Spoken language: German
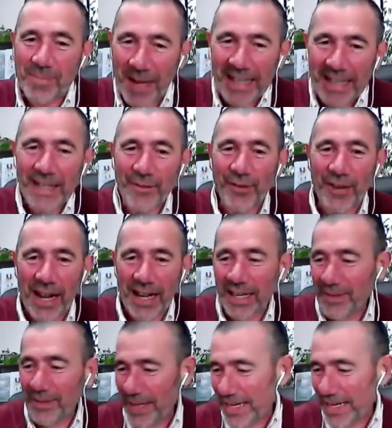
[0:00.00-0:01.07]
Meine
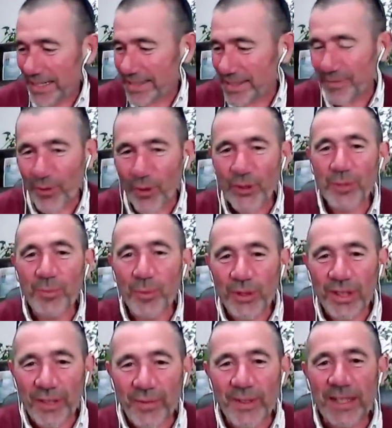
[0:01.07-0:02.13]
Frage wäre jetzt, was
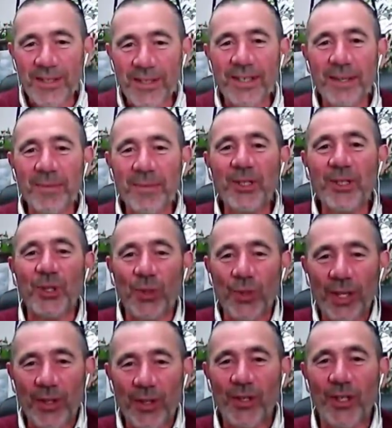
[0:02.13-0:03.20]
motiviert Sie mit
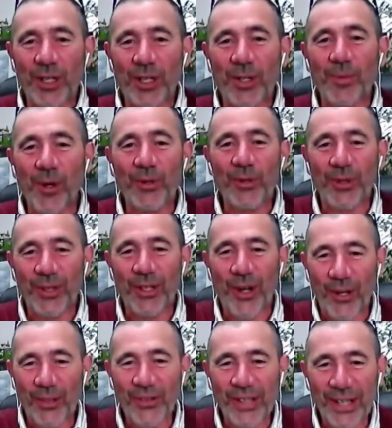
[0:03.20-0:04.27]
so einem Engagement und so
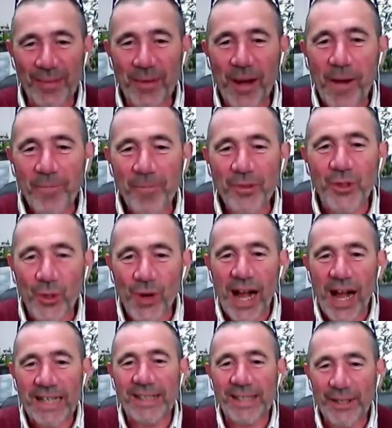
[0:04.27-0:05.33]
einem Antrieb,
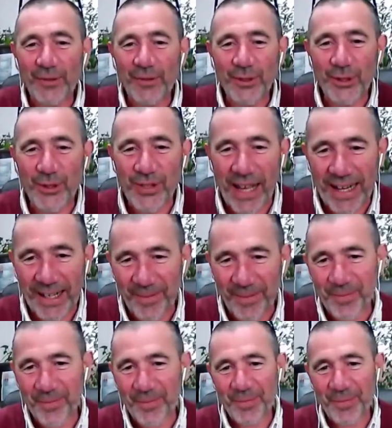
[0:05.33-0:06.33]
so aktiv zu sein?